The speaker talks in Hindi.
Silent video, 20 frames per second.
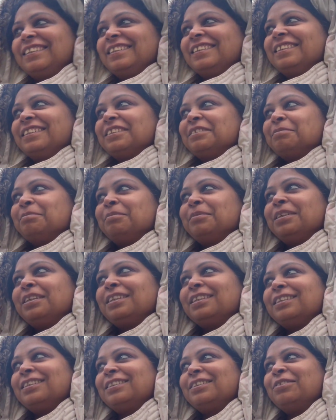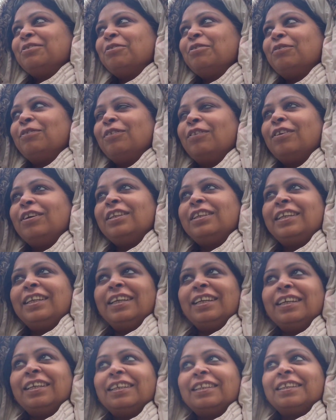इसमें स्नोफॉल
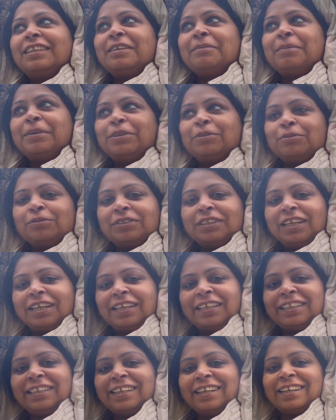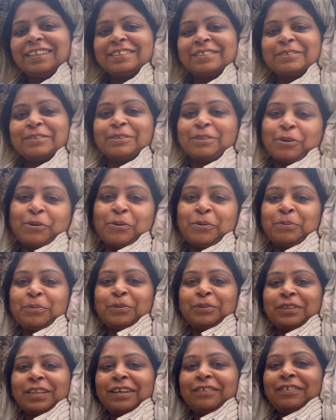ये इतने पे ही रुकता है कि आज खूब
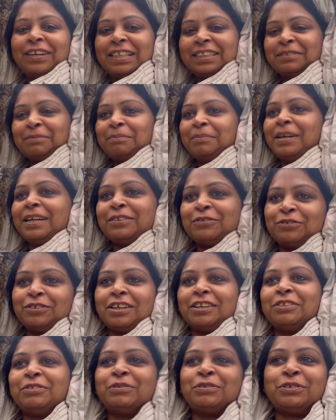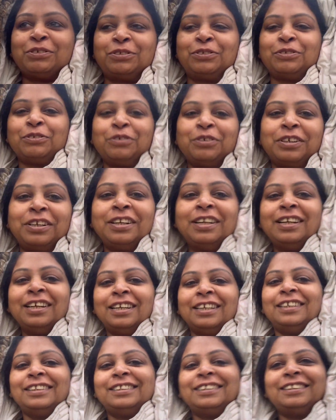होता है वैसे मैं तो जा रही हूँ स्टोर
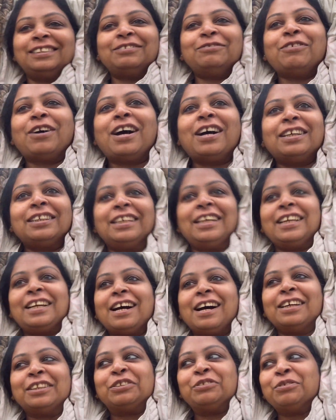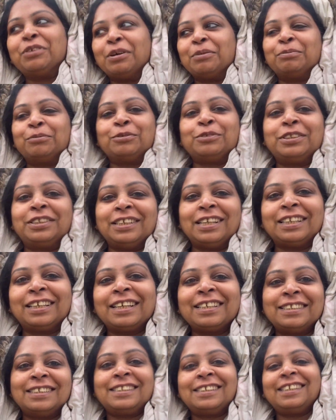वहाँ देखाती हूँ आपको क्या
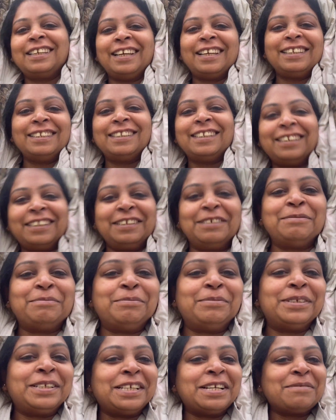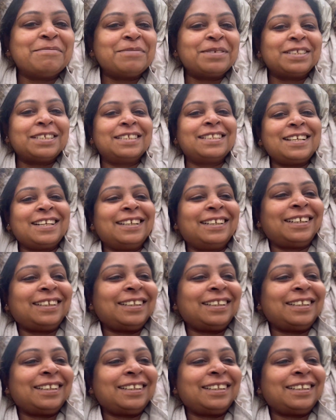क्या सेल लगी है बढ़िया मज़ेदार